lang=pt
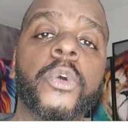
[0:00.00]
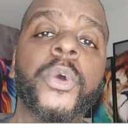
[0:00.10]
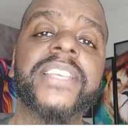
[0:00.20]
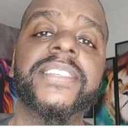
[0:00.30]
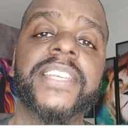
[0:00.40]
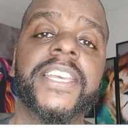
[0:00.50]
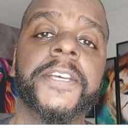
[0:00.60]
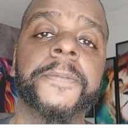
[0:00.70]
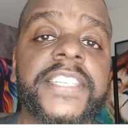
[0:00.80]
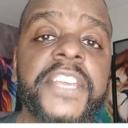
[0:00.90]
vai
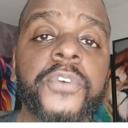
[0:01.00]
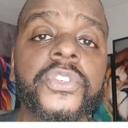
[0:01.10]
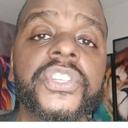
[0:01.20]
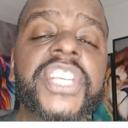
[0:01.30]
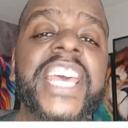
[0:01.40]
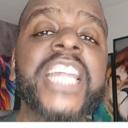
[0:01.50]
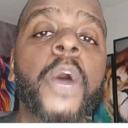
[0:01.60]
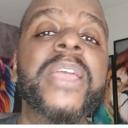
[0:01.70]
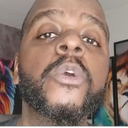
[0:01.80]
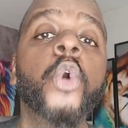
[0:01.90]
conhecer? Se você
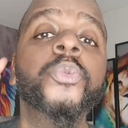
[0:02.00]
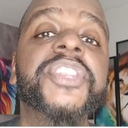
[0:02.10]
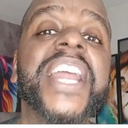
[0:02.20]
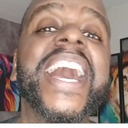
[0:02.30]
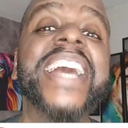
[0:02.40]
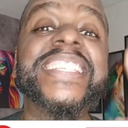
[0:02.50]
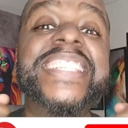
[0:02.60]
não encontrar